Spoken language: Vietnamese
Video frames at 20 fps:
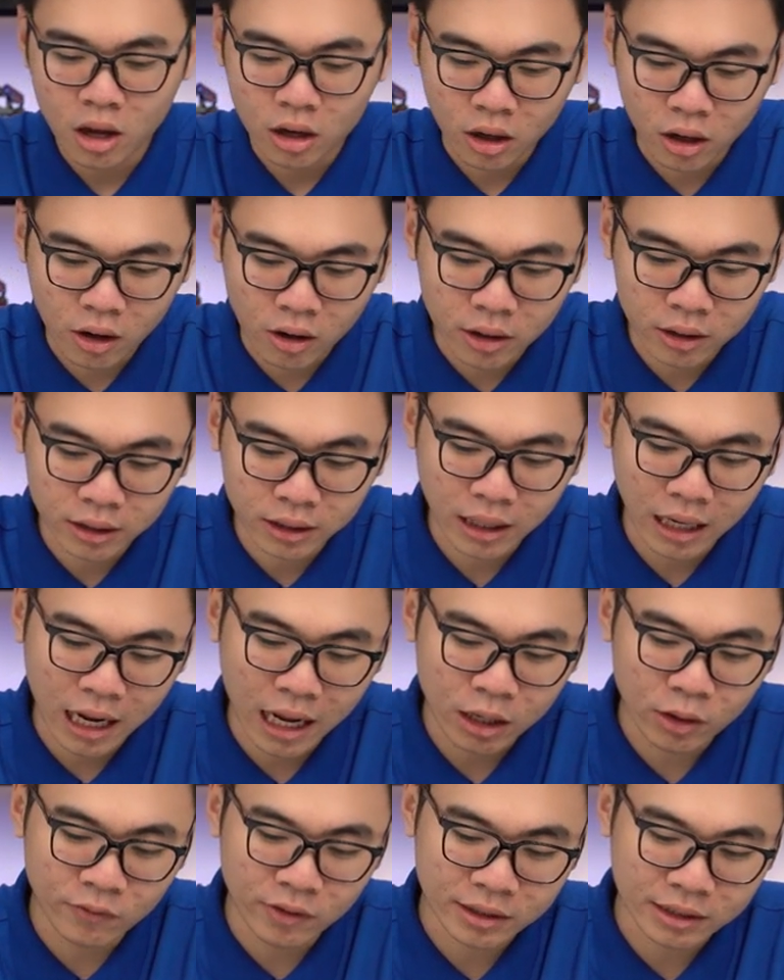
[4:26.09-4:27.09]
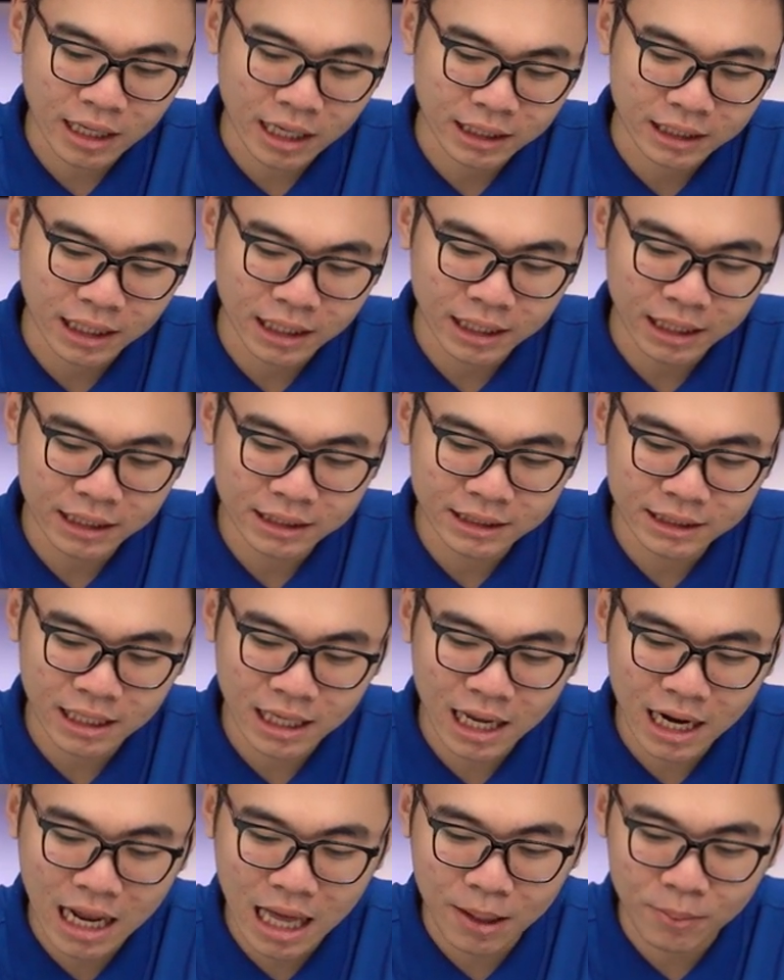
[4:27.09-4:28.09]
Còn cái khu vực tản nhiệt đấy
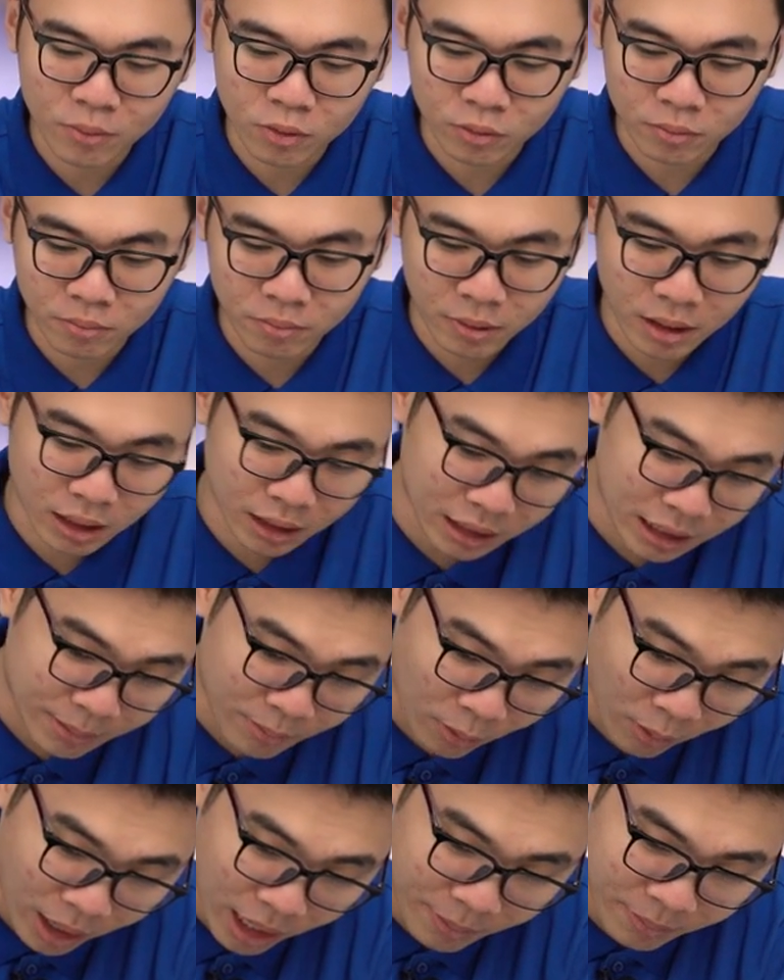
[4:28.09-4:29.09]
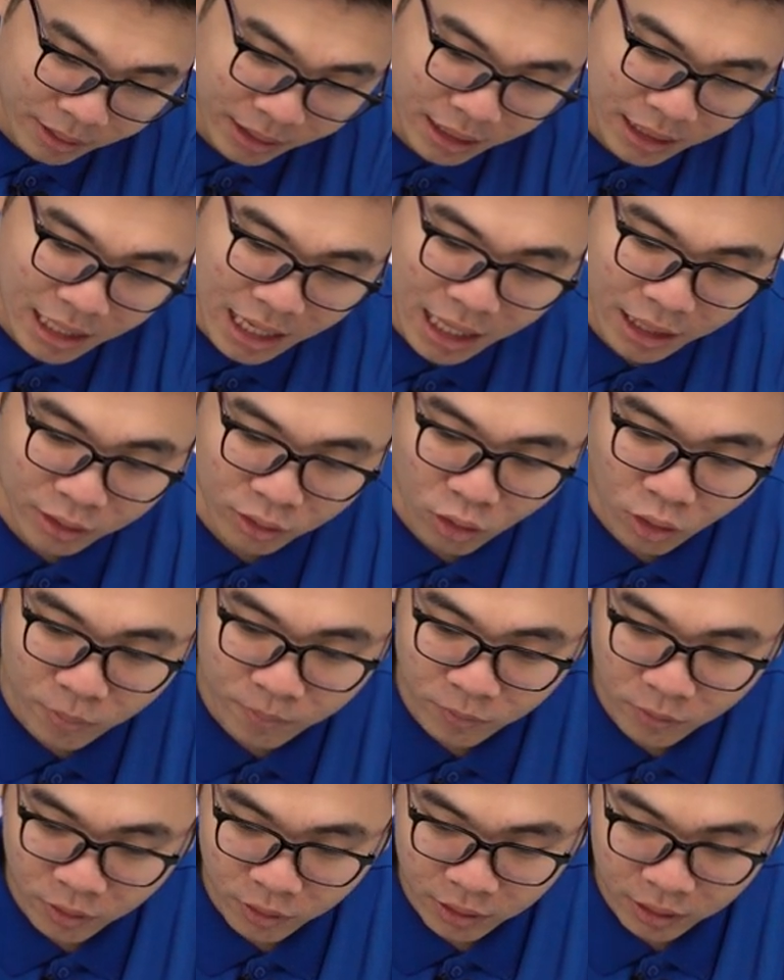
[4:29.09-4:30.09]
sẽ là một miếng kim loại, mình nghĩ là
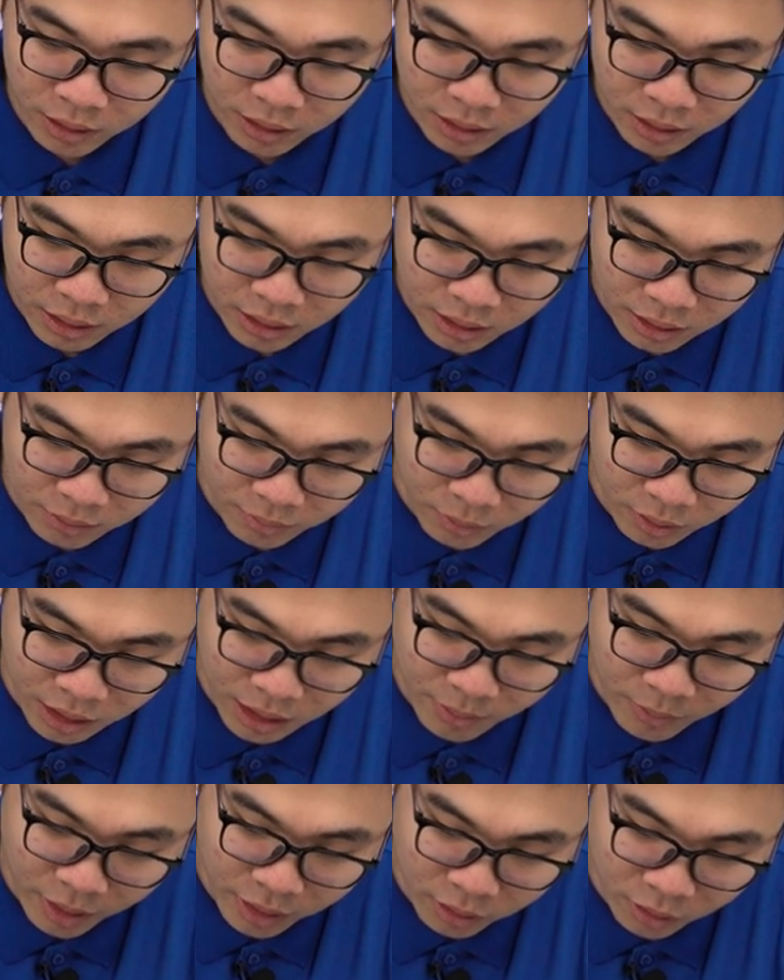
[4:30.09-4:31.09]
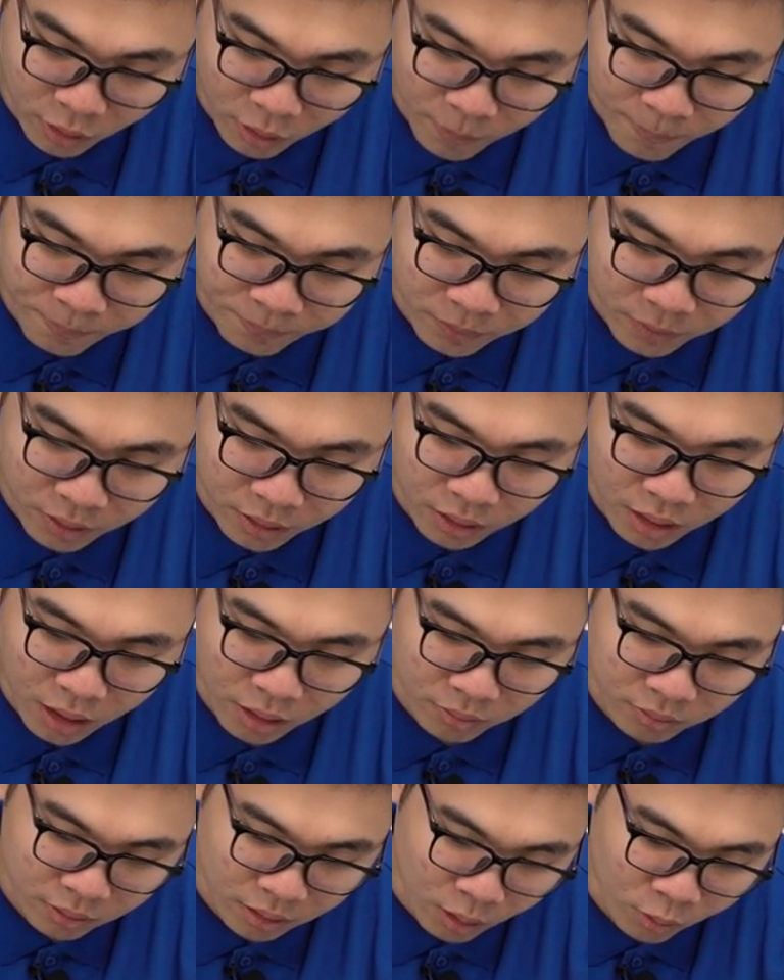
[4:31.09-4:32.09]
nhôm thôi, miếng kim loại nhôm
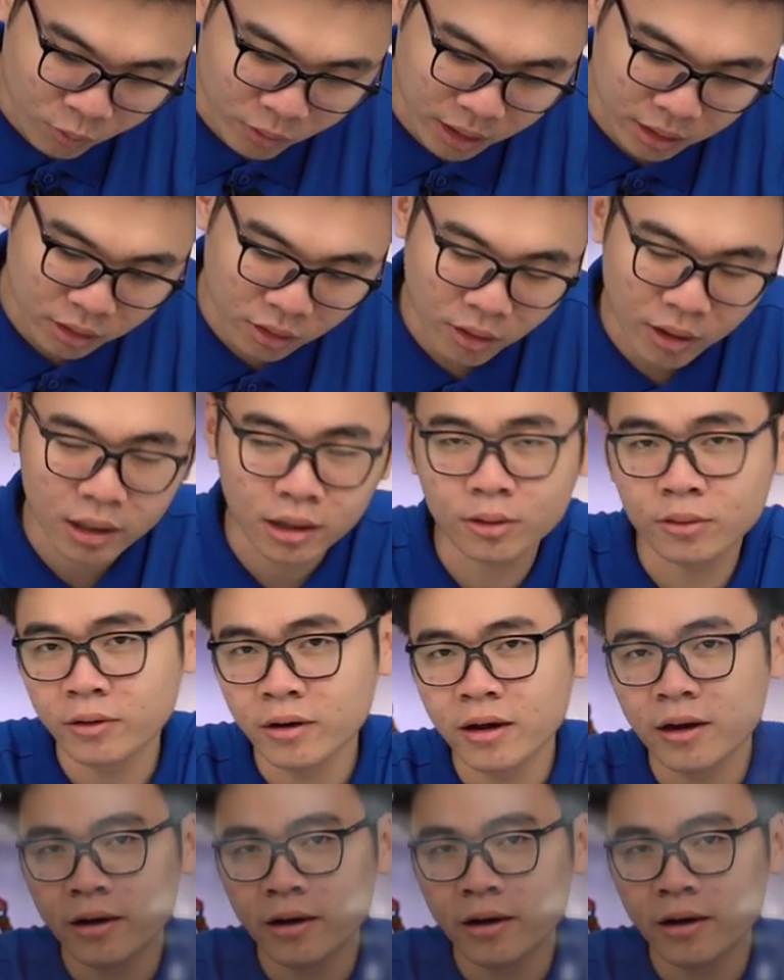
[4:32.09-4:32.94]
không quá to đâu.